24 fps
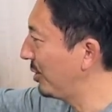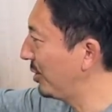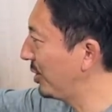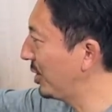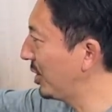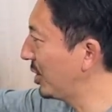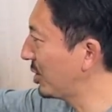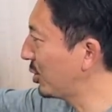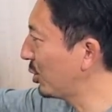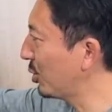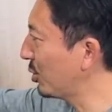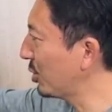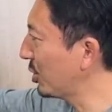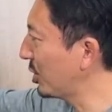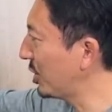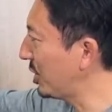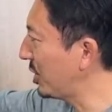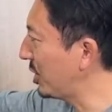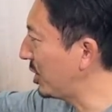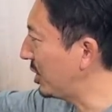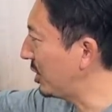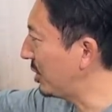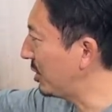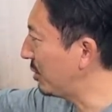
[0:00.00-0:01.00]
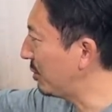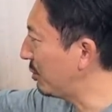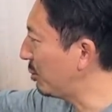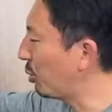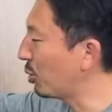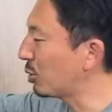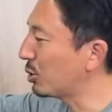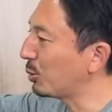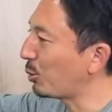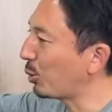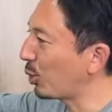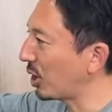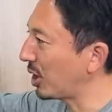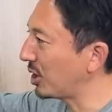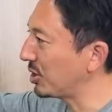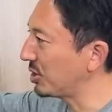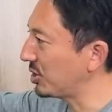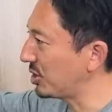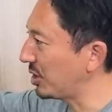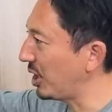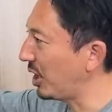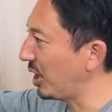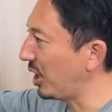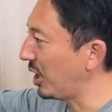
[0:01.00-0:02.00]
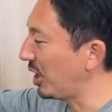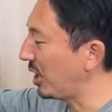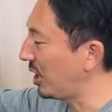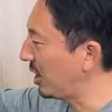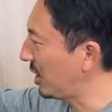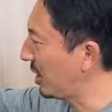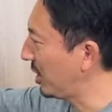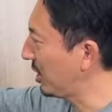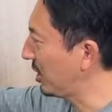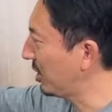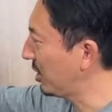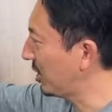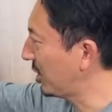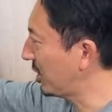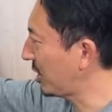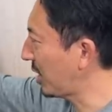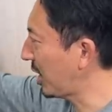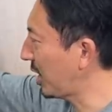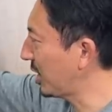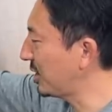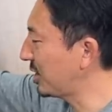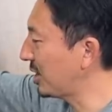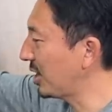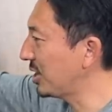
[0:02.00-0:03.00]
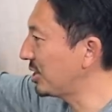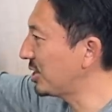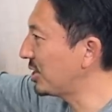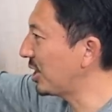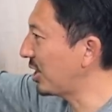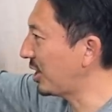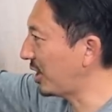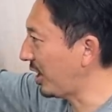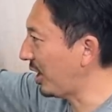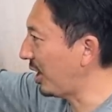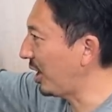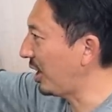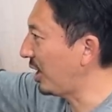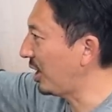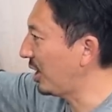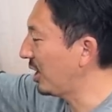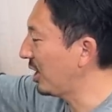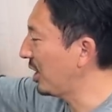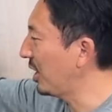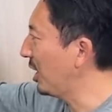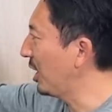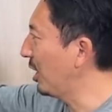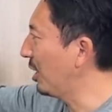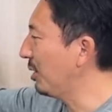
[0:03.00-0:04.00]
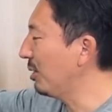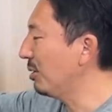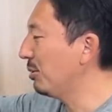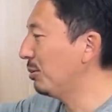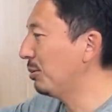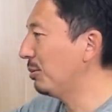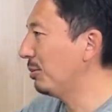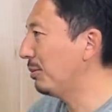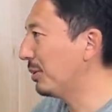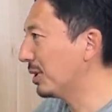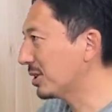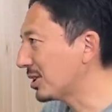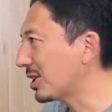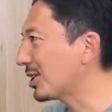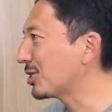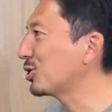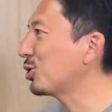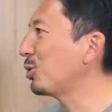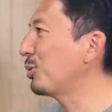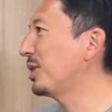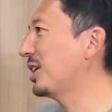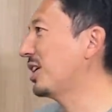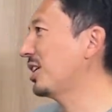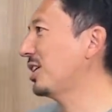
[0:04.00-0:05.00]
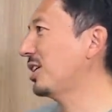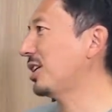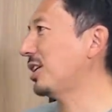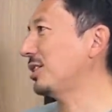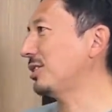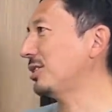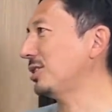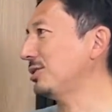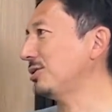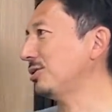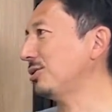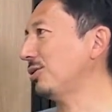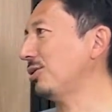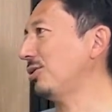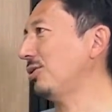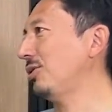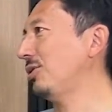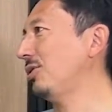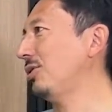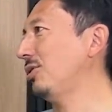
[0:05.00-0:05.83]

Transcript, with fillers: でその時僕ボランチで対戦してて全く止められなかったんですよ。